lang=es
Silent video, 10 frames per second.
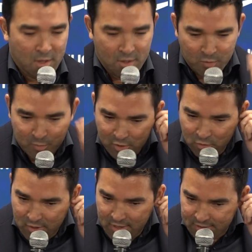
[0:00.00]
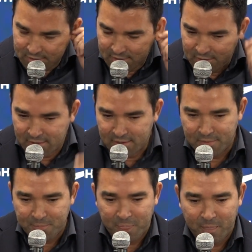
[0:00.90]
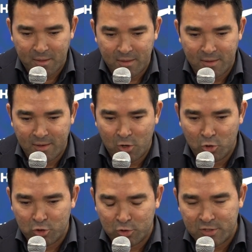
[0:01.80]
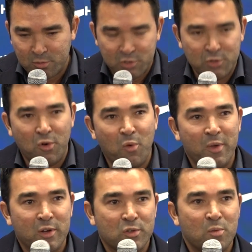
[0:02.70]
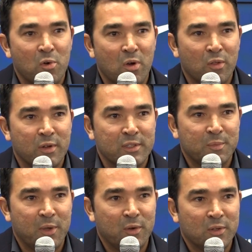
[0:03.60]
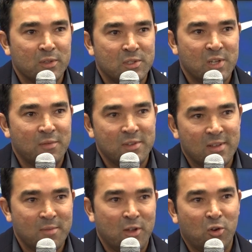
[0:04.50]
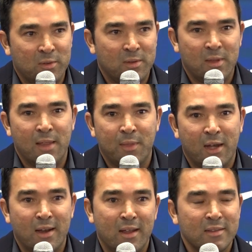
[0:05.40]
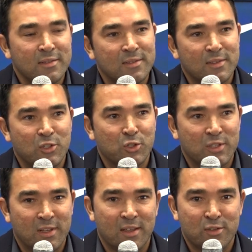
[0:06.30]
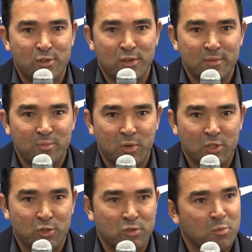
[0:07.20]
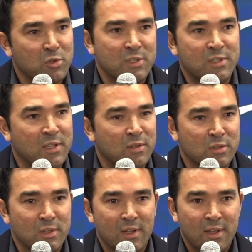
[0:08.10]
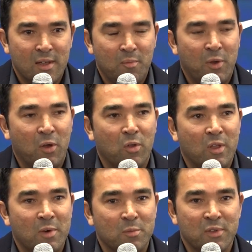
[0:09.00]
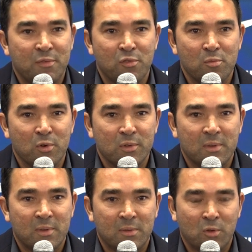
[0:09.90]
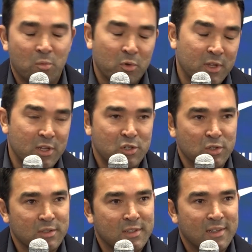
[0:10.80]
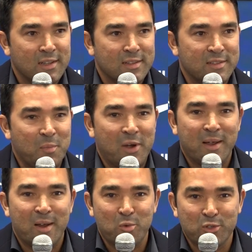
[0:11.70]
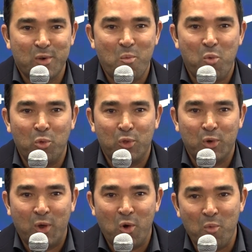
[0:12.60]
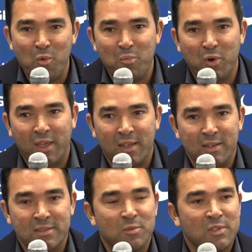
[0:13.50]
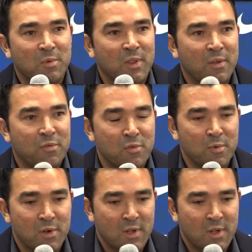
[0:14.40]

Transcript: En primer lugar es que nosotros hemos sido compañeros como jugadores, pero Xavi sabe de entrenar, yo sé de gestión, por eso somos distintos. Pero cuando hablamos de fútbol, como te he dicho, siempre llegaremos a un punto en común porque estamos hablando de fútbol.